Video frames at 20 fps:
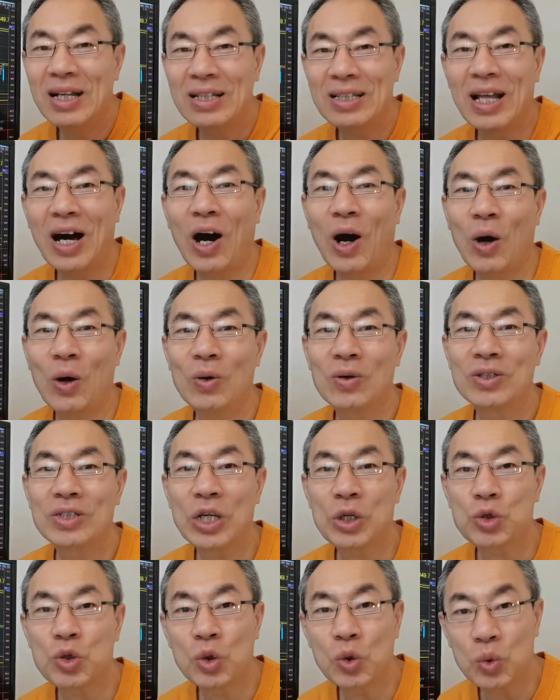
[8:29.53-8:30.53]
那好，
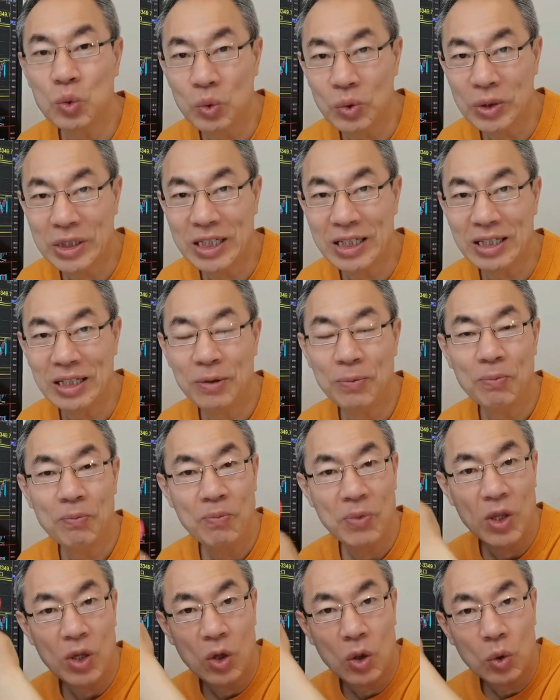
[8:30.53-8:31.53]
再说五 G，
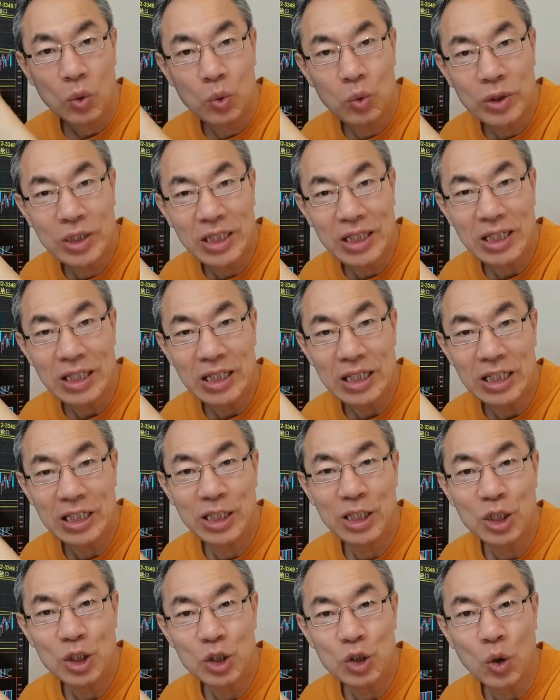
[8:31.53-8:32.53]
五 G 已
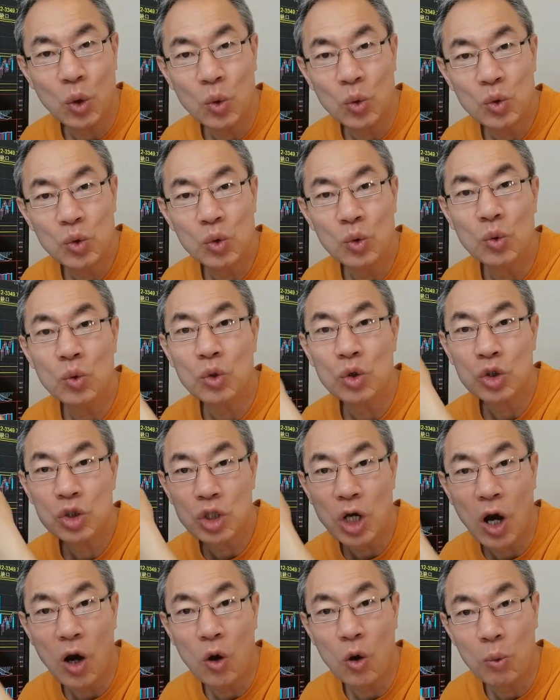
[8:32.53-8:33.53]
经融入
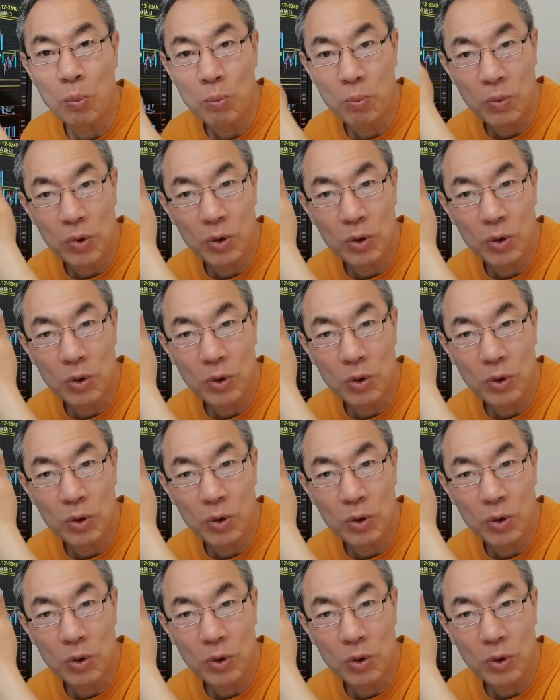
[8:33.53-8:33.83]
超